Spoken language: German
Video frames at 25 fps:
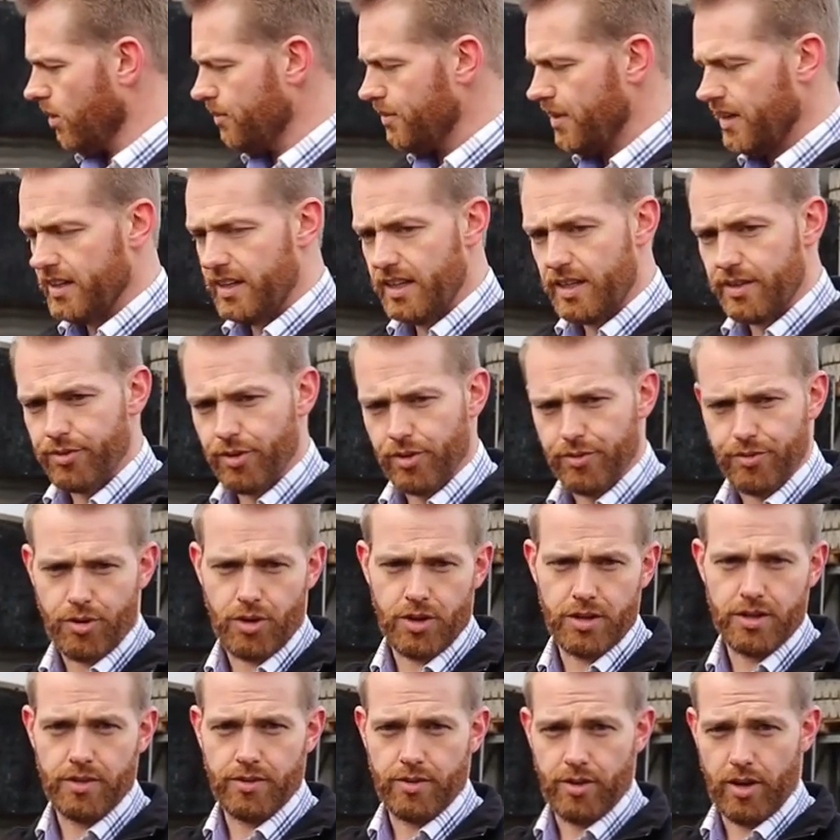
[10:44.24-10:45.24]
kommt er nicht von
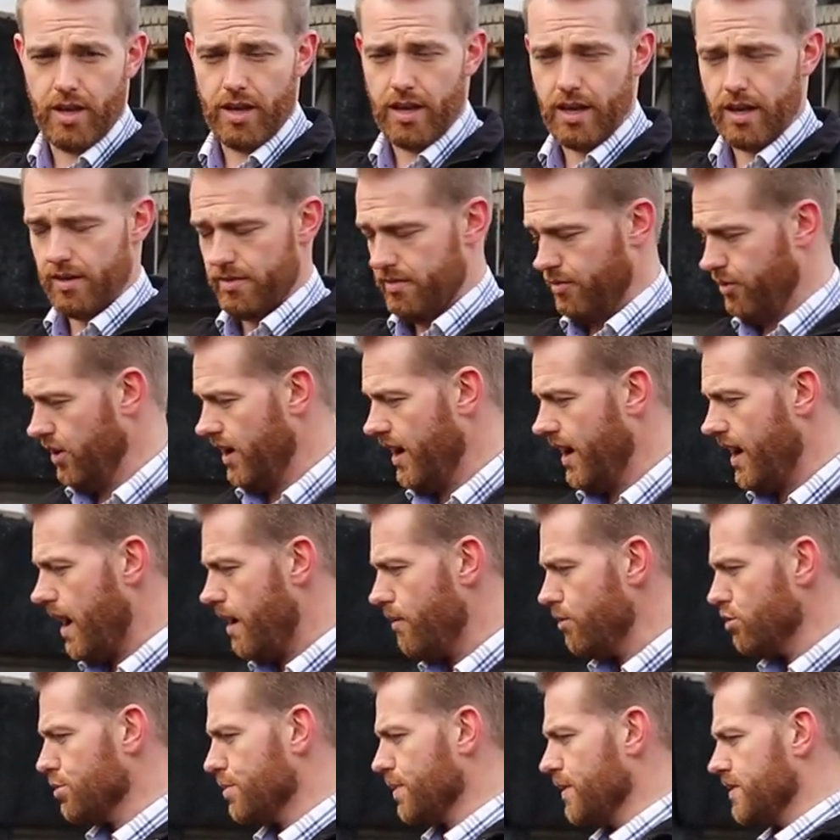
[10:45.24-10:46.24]
vorne, äh, von der
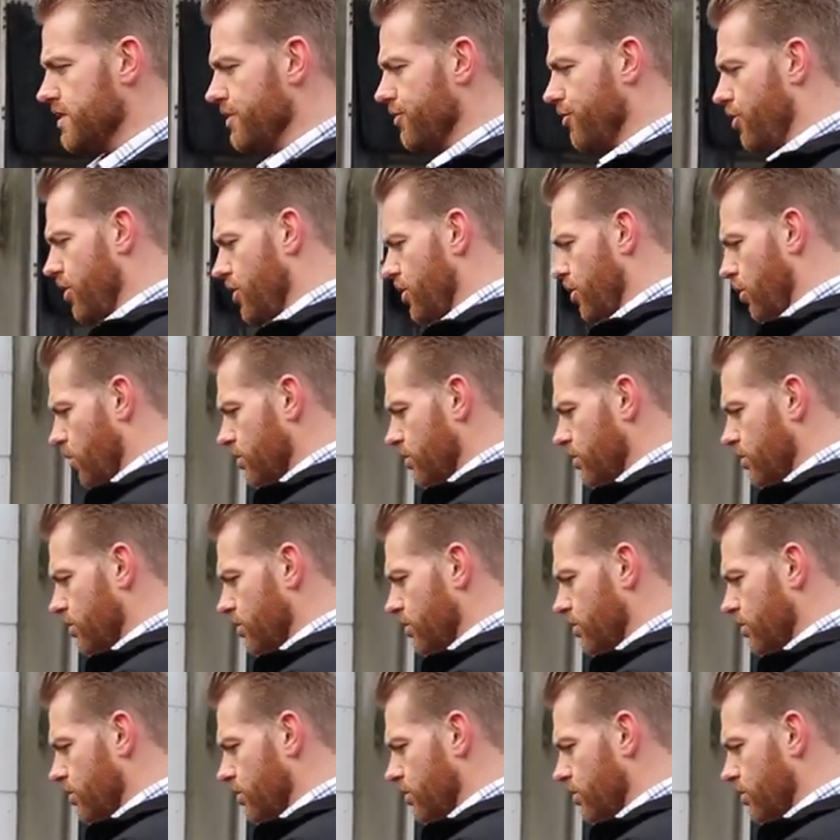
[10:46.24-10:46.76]
Gabelspitze vorne